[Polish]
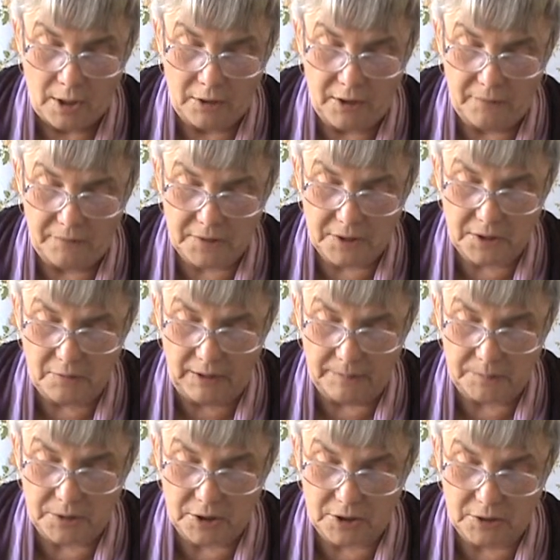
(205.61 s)
Nie wysyła
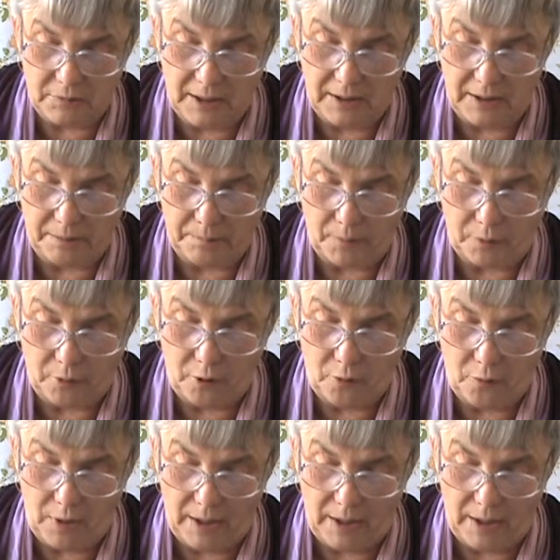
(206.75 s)
przesłania pokoju,